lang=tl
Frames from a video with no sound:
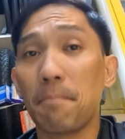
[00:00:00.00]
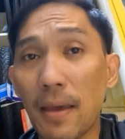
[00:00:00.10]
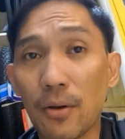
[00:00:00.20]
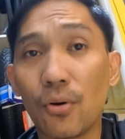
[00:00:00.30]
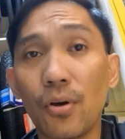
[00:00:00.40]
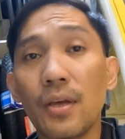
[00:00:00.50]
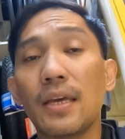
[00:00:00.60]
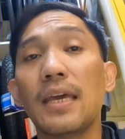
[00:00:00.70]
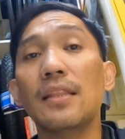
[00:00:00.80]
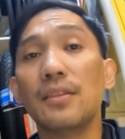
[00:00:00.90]
pero
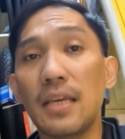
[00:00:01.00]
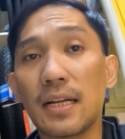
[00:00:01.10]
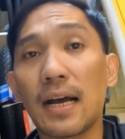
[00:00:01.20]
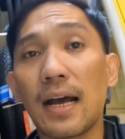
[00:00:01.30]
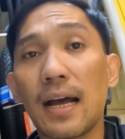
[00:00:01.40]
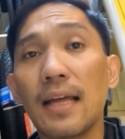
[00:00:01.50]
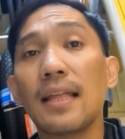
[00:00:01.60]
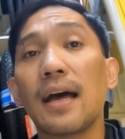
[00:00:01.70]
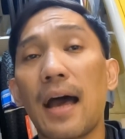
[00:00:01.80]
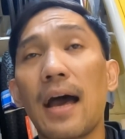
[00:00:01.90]
hindi ka,
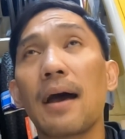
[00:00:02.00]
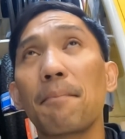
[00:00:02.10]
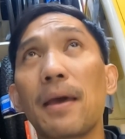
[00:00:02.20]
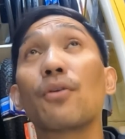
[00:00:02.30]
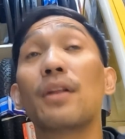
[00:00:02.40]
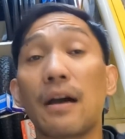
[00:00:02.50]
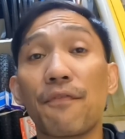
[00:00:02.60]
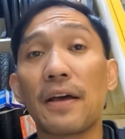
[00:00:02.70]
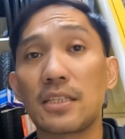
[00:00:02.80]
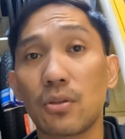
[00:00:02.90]
ah, pero
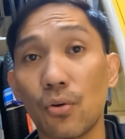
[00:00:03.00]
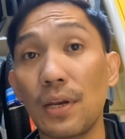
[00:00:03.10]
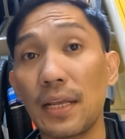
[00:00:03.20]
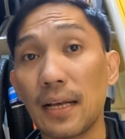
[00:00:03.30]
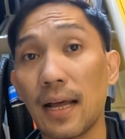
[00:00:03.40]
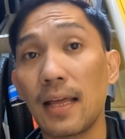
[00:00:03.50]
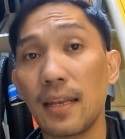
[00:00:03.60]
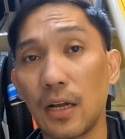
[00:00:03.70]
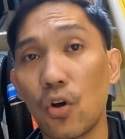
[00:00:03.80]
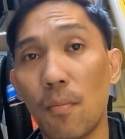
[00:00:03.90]
naka-fast rolling ka
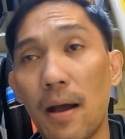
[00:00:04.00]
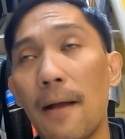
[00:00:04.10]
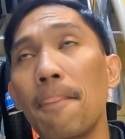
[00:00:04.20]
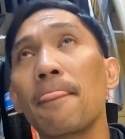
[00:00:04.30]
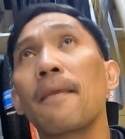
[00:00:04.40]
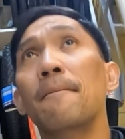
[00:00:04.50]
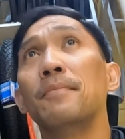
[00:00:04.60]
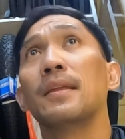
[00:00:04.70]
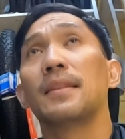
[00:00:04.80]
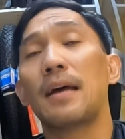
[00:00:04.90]
na goma.
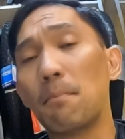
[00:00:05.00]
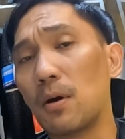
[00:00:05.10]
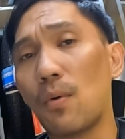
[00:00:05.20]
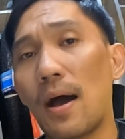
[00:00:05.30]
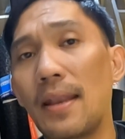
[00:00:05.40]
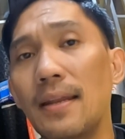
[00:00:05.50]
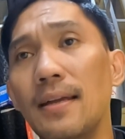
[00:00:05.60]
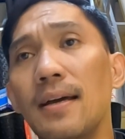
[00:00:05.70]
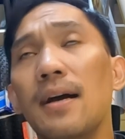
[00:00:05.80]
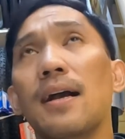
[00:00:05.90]
Number one,
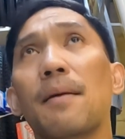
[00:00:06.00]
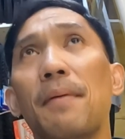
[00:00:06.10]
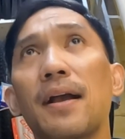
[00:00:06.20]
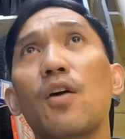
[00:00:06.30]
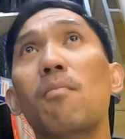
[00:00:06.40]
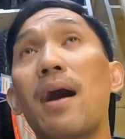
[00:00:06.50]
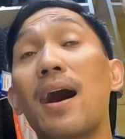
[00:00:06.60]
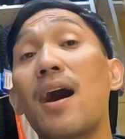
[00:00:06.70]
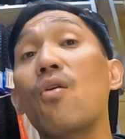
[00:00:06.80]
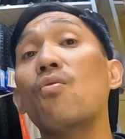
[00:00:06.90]
kapag ka
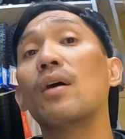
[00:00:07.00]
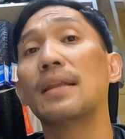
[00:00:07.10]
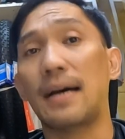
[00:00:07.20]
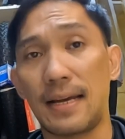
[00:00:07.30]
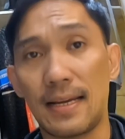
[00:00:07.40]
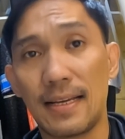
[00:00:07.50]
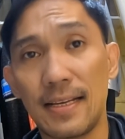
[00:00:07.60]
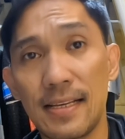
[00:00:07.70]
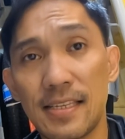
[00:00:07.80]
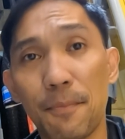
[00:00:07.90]
umaahon ka na
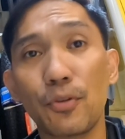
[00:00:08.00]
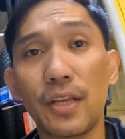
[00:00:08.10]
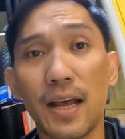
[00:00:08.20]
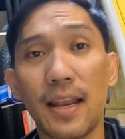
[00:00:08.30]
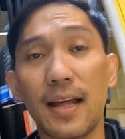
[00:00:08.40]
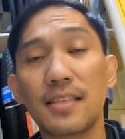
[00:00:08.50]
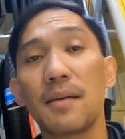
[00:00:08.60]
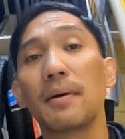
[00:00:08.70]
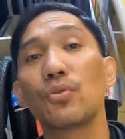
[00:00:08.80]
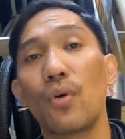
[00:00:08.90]
sa putikan at
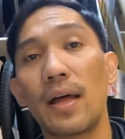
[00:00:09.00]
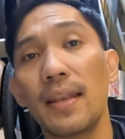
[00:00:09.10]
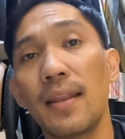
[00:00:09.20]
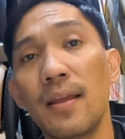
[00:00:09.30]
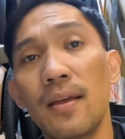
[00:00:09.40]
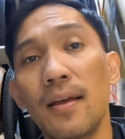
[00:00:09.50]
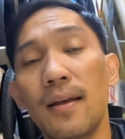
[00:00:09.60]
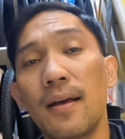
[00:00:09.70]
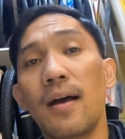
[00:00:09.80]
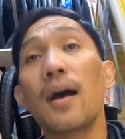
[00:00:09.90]
sa batuhan,
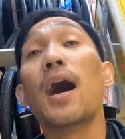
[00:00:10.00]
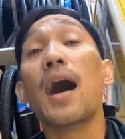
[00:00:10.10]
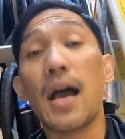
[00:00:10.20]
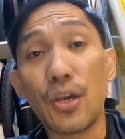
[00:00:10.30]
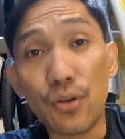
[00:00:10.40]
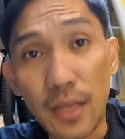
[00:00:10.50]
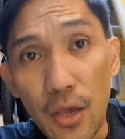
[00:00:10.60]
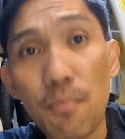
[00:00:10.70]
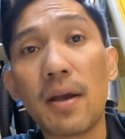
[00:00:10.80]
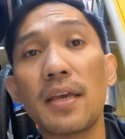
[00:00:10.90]
ayun na
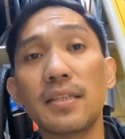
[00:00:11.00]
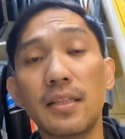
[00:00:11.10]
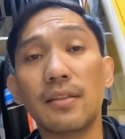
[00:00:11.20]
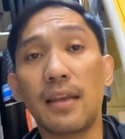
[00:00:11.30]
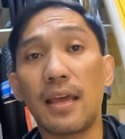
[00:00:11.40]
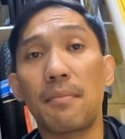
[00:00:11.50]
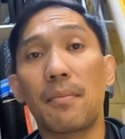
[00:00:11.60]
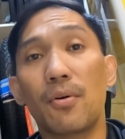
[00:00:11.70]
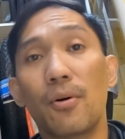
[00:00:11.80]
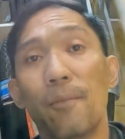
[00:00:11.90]
yung magiging
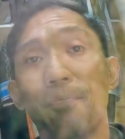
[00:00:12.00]
dilema mo.